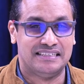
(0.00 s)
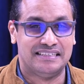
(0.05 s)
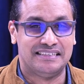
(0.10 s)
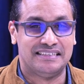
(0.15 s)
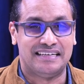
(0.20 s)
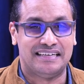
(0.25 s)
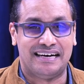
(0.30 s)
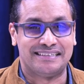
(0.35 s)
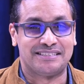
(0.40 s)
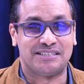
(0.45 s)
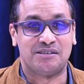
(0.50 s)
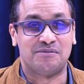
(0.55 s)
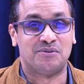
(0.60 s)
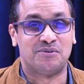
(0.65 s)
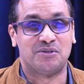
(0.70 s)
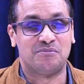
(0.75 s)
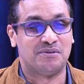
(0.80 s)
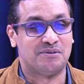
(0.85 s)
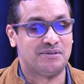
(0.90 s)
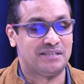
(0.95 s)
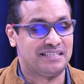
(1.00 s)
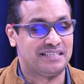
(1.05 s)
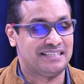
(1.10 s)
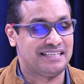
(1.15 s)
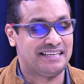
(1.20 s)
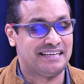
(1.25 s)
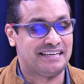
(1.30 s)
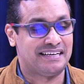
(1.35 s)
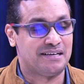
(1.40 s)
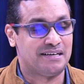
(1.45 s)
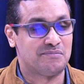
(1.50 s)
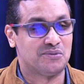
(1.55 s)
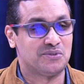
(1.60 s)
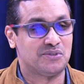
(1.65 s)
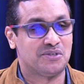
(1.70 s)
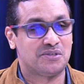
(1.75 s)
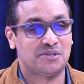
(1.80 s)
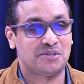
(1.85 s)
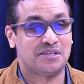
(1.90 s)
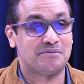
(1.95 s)
Así como no me vería en el
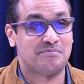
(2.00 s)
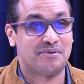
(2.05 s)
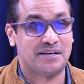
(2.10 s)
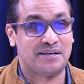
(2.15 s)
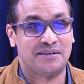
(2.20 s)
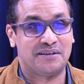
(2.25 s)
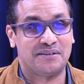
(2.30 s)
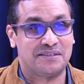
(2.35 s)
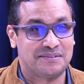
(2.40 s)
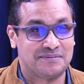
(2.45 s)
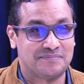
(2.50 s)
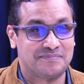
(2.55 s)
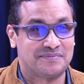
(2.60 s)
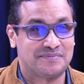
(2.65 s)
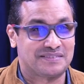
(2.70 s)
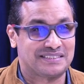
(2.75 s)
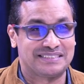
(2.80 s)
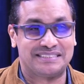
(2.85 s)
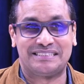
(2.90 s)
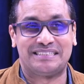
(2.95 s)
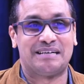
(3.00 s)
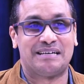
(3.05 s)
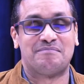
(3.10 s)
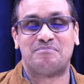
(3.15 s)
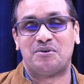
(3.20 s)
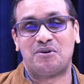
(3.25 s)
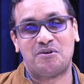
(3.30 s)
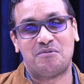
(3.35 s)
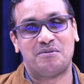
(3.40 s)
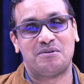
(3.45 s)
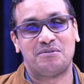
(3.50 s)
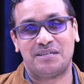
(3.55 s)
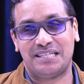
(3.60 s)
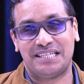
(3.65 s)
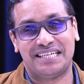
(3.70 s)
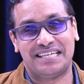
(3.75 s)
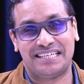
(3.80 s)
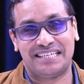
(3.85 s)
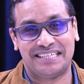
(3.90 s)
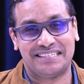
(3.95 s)
mundo de The Bear, tampoco me
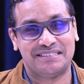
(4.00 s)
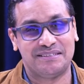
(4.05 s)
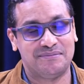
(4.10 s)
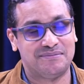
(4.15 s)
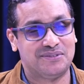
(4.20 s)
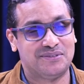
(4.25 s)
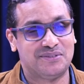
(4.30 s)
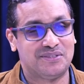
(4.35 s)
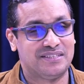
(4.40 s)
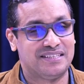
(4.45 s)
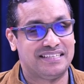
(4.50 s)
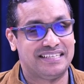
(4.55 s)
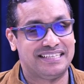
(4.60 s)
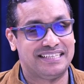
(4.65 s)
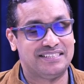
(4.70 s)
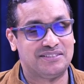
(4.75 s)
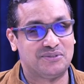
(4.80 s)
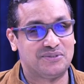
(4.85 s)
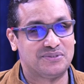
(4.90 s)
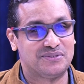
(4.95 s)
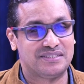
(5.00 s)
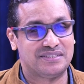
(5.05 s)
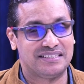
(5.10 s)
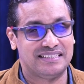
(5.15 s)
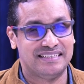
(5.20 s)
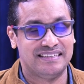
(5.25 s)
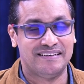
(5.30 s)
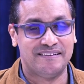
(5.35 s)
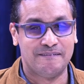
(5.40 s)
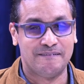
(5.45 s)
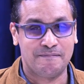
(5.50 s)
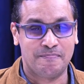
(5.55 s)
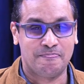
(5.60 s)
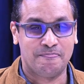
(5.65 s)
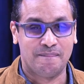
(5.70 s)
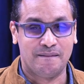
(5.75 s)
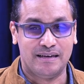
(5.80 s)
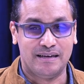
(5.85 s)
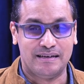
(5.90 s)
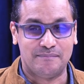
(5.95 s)
vería en ese mundo de Industry
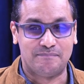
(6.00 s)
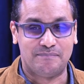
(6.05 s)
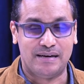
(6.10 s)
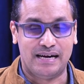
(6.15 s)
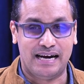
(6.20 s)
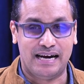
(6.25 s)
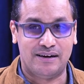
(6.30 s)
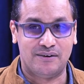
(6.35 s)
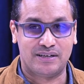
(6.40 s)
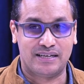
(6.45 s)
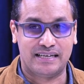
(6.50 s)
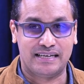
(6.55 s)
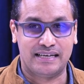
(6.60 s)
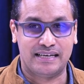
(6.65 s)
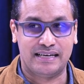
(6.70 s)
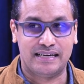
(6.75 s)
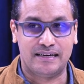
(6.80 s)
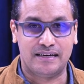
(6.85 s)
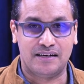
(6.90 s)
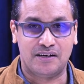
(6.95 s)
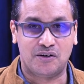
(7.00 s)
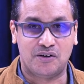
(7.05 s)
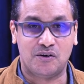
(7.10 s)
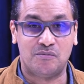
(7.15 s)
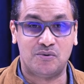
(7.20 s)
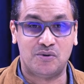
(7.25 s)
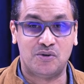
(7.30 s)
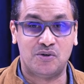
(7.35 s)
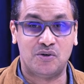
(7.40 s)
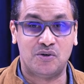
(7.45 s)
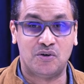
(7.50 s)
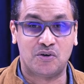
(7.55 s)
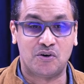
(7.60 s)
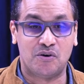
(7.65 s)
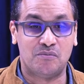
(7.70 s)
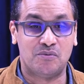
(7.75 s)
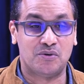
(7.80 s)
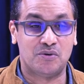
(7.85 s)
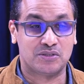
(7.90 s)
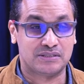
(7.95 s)
aunque como,
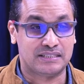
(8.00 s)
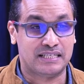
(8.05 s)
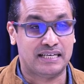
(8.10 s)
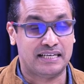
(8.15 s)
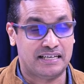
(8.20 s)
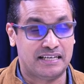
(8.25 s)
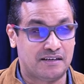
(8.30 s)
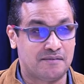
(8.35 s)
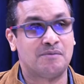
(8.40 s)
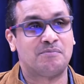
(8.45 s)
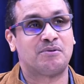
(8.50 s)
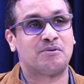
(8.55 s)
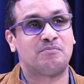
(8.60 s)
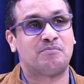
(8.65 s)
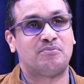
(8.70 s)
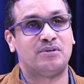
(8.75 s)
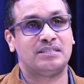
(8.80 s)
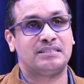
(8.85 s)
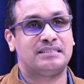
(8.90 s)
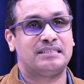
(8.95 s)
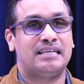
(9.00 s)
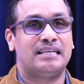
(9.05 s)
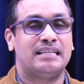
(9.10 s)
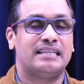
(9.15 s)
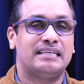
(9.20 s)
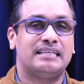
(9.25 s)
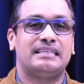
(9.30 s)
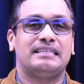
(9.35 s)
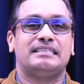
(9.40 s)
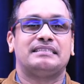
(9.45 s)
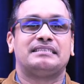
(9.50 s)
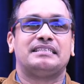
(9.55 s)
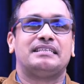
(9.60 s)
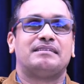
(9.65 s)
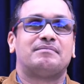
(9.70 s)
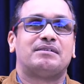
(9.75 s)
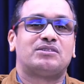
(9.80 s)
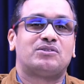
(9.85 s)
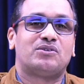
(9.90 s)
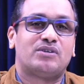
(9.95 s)
como serie, como propuesta de
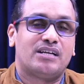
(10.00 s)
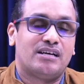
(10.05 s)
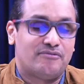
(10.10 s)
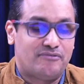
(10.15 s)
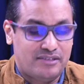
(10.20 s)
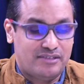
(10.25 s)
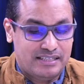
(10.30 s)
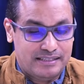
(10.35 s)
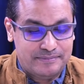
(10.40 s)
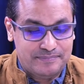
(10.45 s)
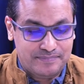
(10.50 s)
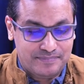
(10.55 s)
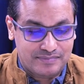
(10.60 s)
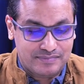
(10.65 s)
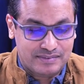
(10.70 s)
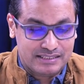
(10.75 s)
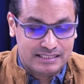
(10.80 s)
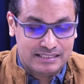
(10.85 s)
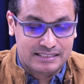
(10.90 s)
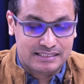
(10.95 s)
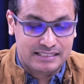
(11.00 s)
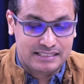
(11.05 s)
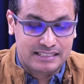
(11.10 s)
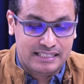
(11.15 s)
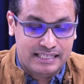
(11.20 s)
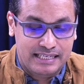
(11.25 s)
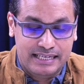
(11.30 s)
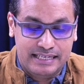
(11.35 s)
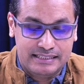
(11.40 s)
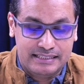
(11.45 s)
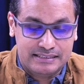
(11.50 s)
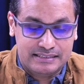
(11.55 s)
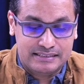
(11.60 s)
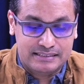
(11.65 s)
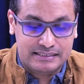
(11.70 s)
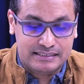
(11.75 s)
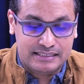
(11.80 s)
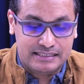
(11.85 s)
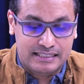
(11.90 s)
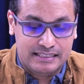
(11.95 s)
cinematográfica, sí,
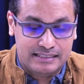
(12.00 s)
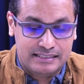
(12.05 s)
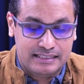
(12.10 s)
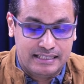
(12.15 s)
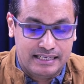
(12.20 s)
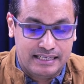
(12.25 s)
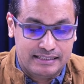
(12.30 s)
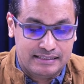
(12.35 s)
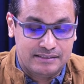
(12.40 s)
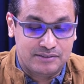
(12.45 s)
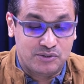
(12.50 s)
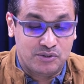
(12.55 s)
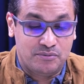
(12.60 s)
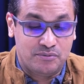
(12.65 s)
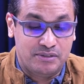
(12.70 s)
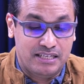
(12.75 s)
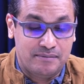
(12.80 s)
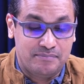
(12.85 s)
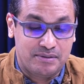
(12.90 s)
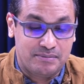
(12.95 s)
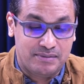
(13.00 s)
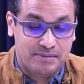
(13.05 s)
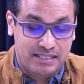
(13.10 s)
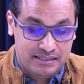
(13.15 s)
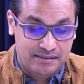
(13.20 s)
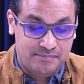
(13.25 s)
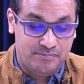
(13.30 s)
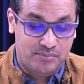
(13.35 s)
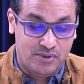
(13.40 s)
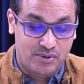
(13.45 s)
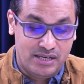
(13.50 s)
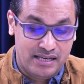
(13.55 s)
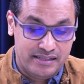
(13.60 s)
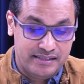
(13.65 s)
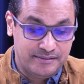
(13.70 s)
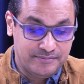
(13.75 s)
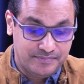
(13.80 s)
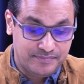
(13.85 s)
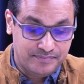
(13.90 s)
es, eh, eh, yo vi la primera temporada